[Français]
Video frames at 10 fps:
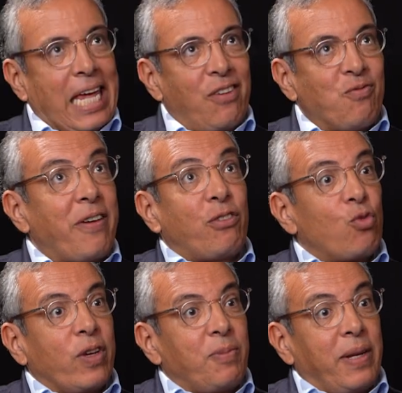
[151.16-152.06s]
et vous m'avez
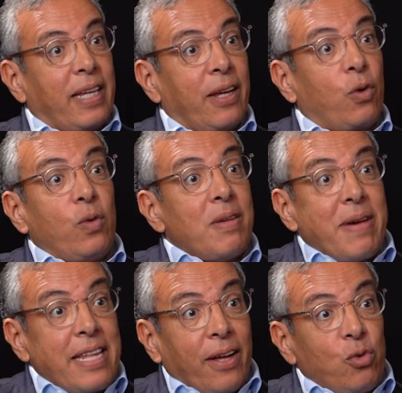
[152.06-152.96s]
toujours expliqué qu'une des
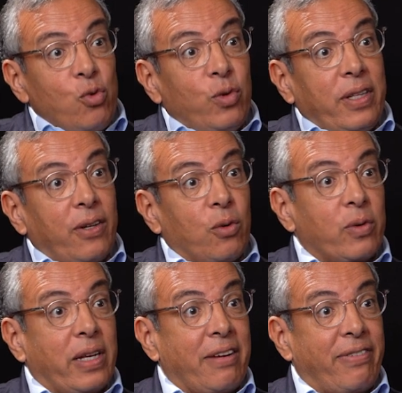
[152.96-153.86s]
manières de lutter
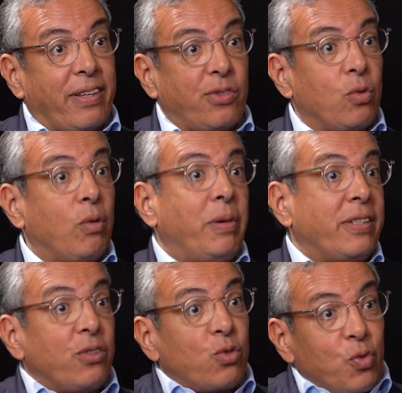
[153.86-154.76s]
contre l'inflation, bah,
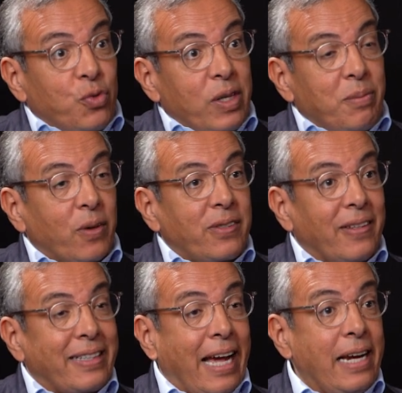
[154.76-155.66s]
c'est ce que font les banques
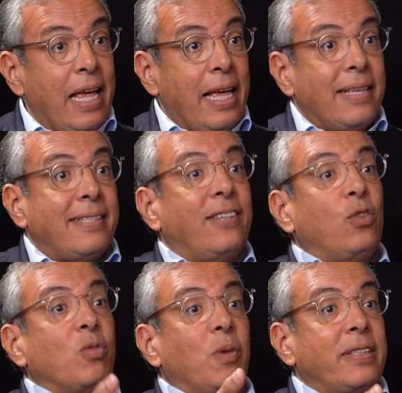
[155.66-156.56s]
centrales, c'est
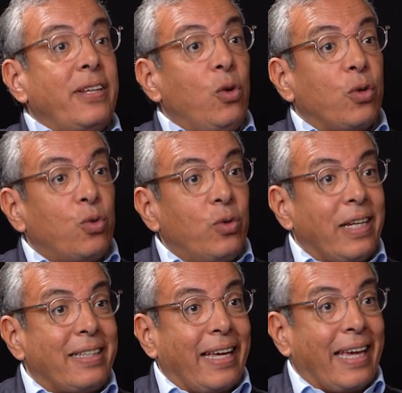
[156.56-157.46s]
d'augmenter leur taux
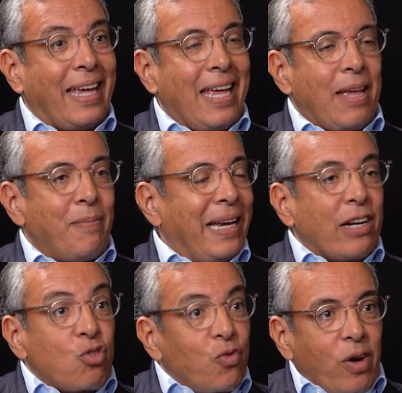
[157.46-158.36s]
d'intérêt. Mais là,
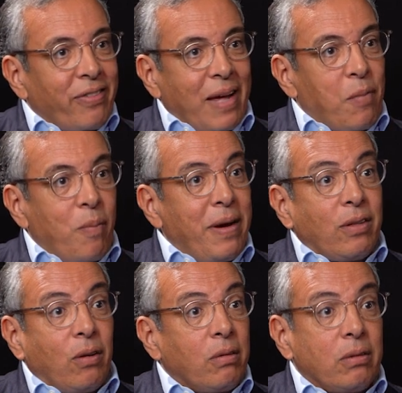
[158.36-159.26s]
je ne vois vraiment pas,
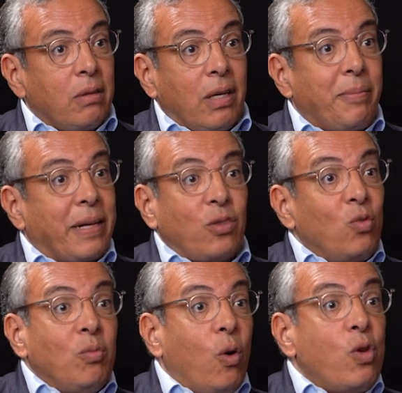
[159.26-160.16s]
dans, dans, à partir
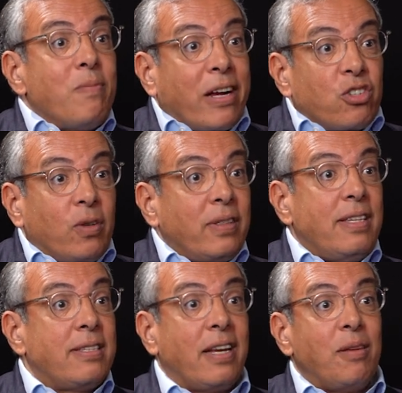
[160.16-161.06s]
du moment où une
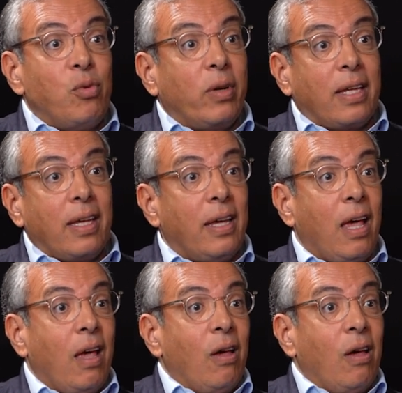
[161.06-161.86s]
marchandise, elle est bloquée